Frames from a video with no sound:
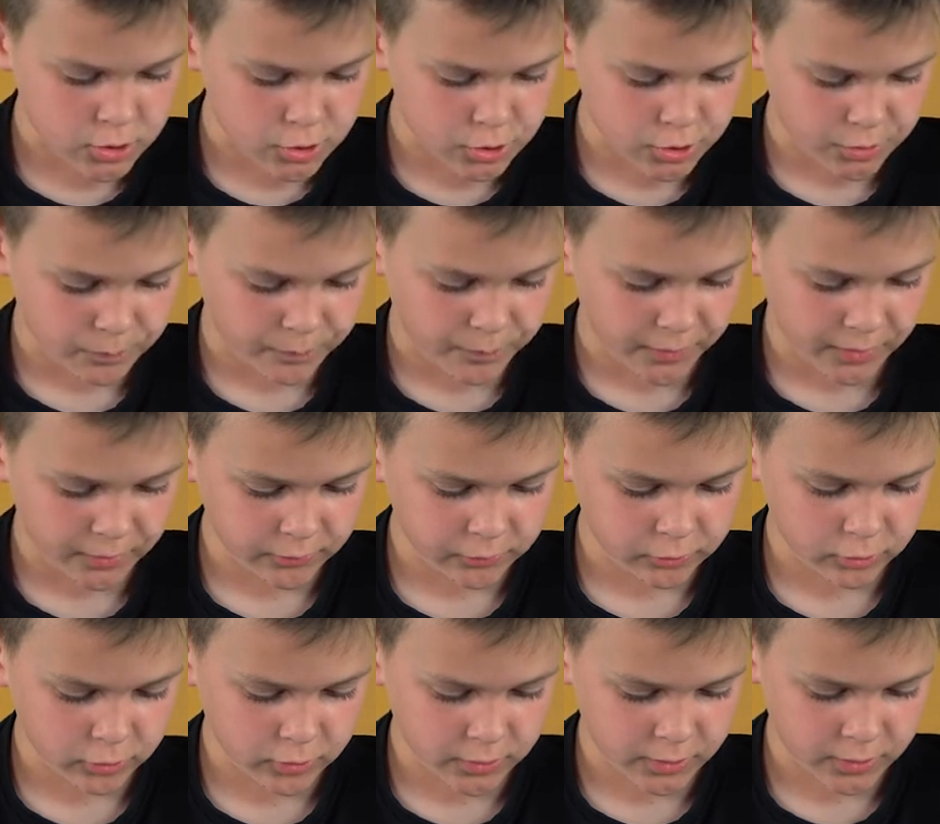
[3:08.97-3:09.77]
że
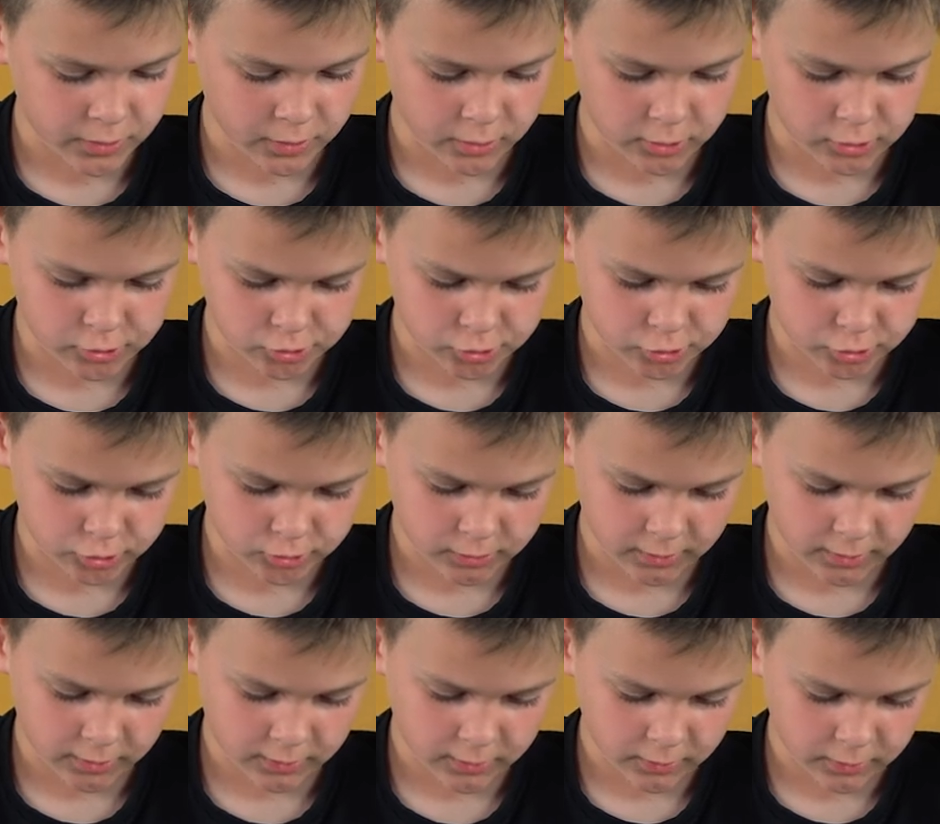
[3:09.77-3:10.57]
pastor i jego
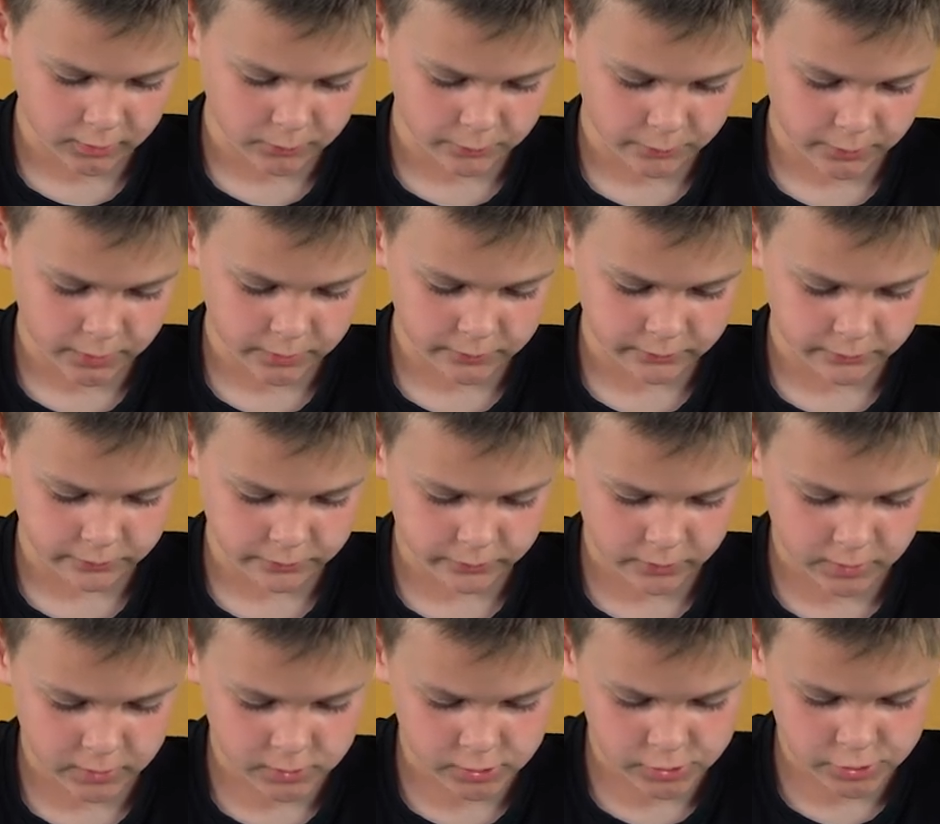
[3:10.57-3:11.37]
żona
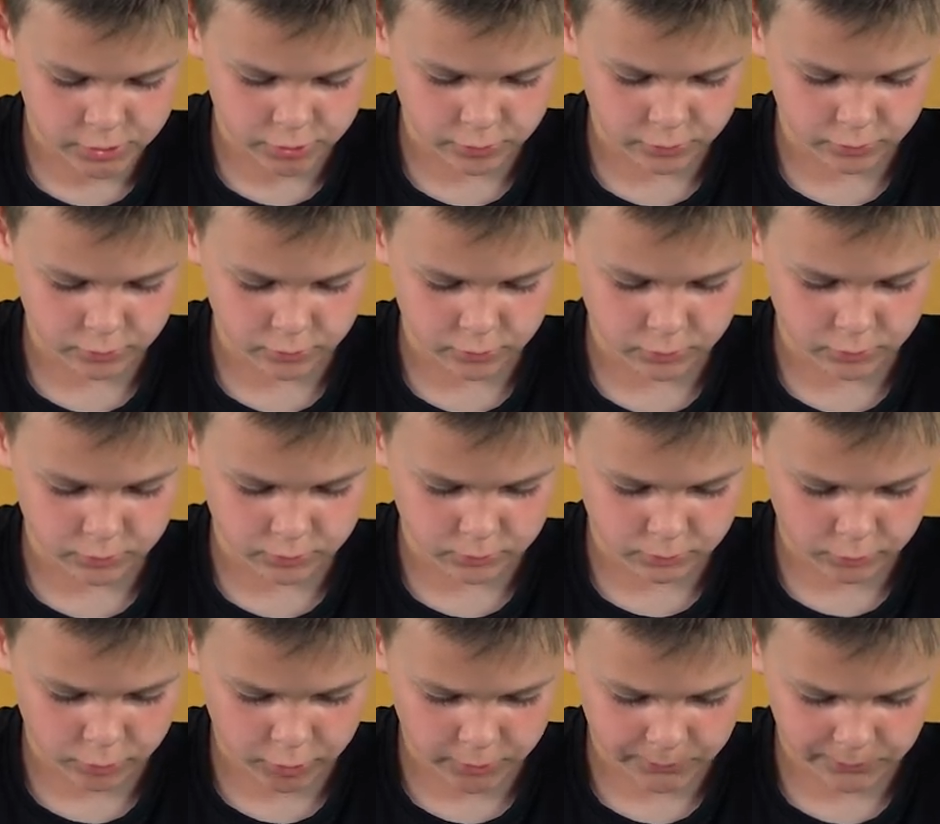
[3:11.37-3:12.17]
zmartwili się
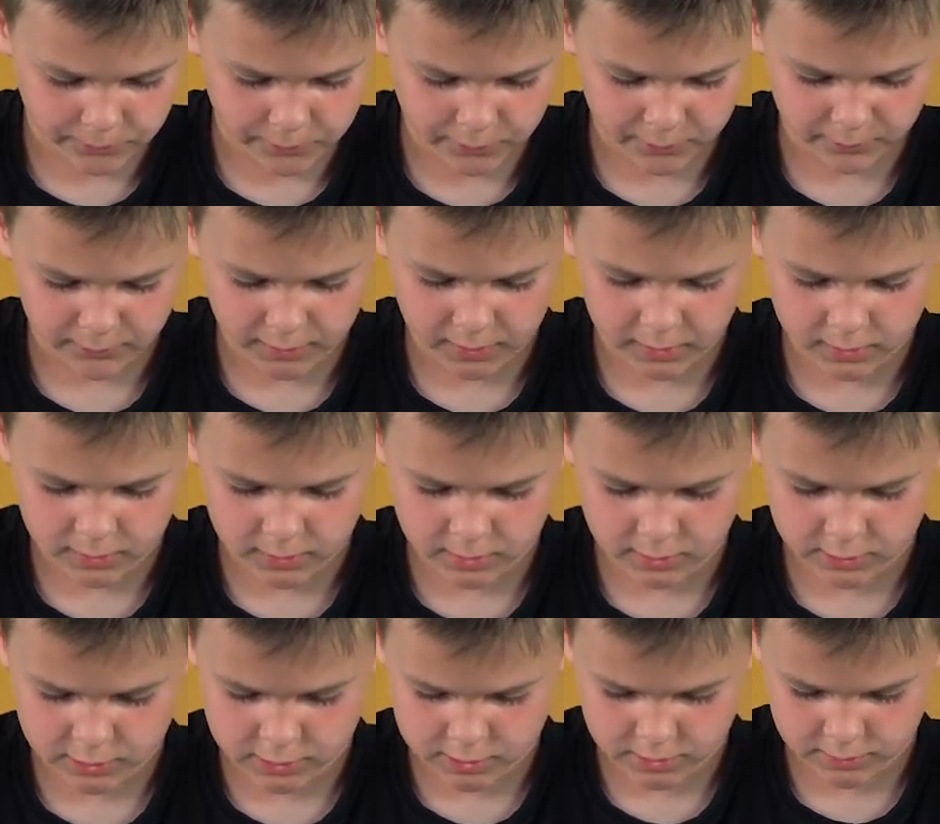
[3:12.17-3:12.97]
moim
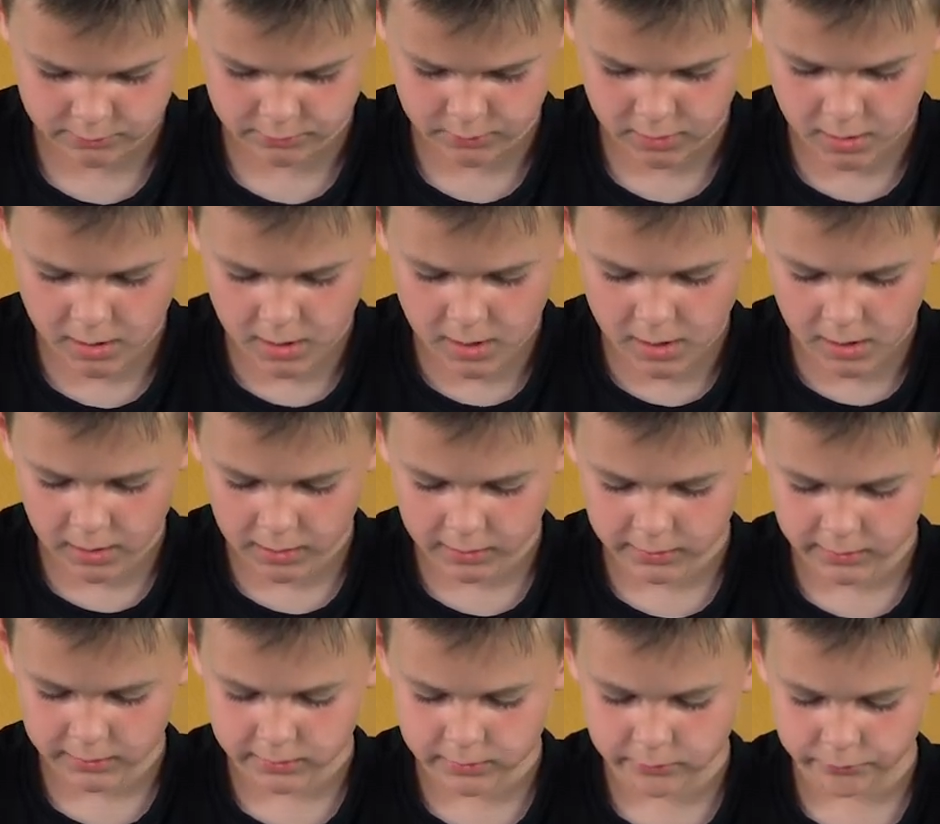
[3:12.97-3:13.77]
zniknięciem,
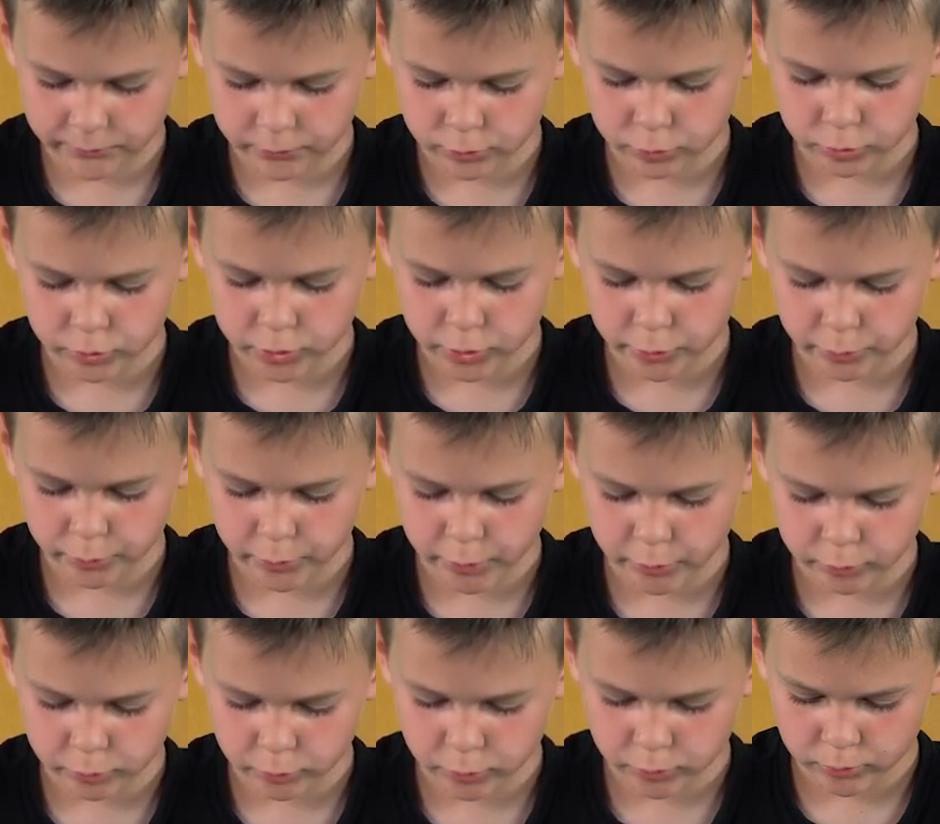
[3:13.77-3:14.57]
a kiedy wrócę
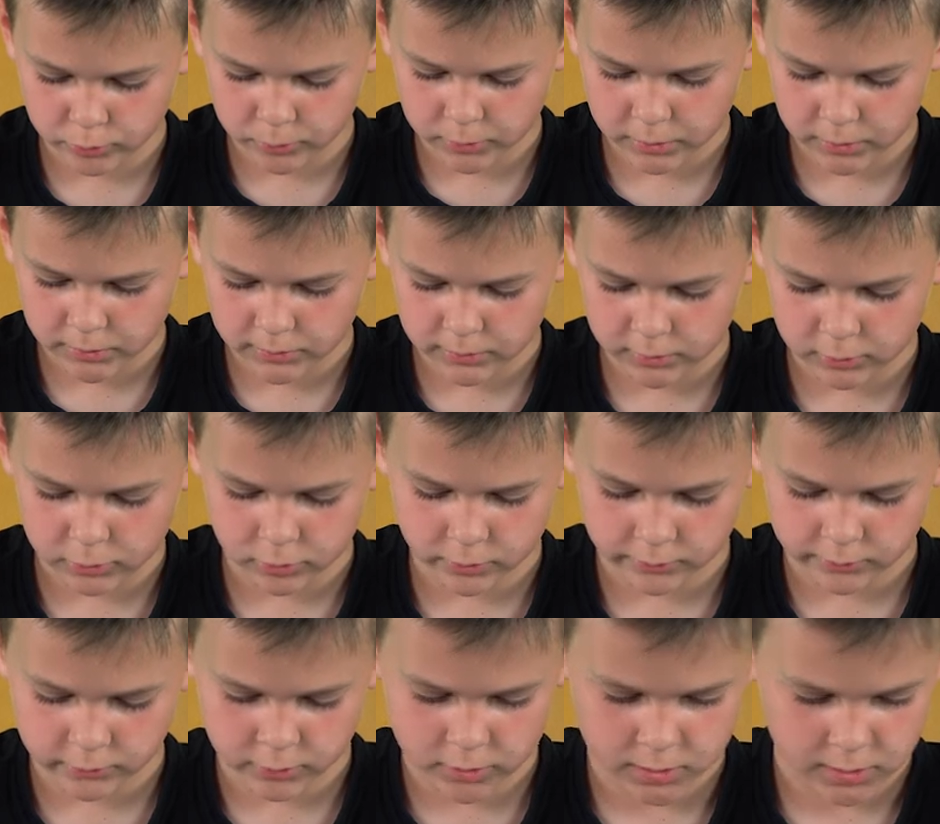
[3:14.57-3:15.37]
będą
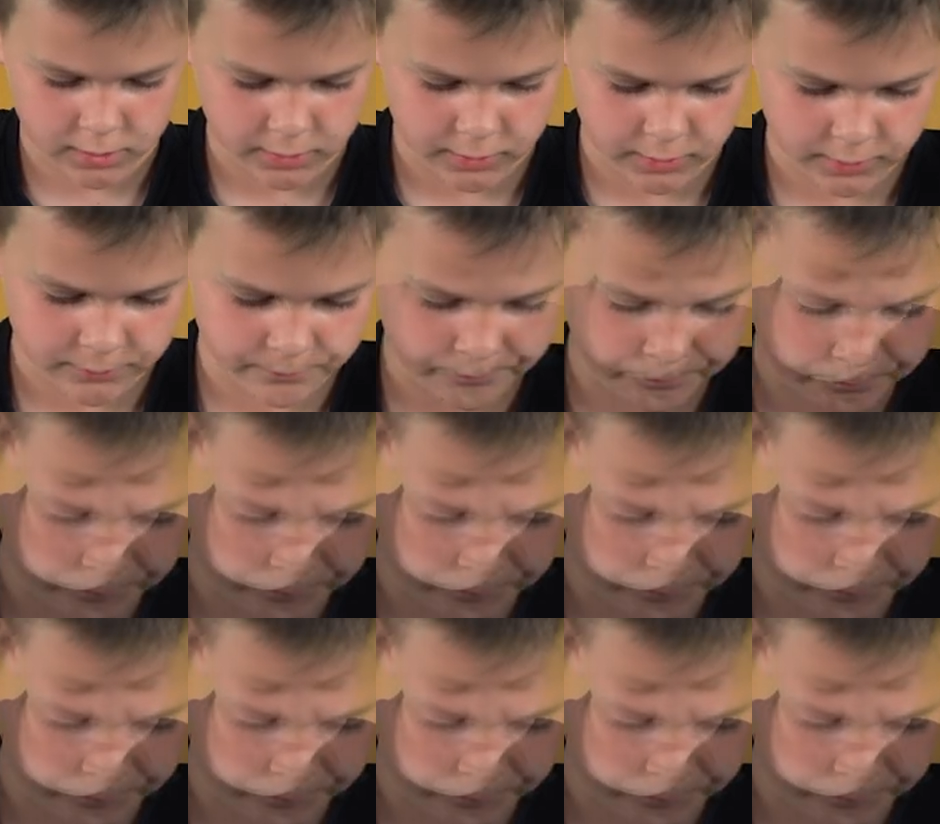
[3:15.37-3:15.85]
niezadowoleni.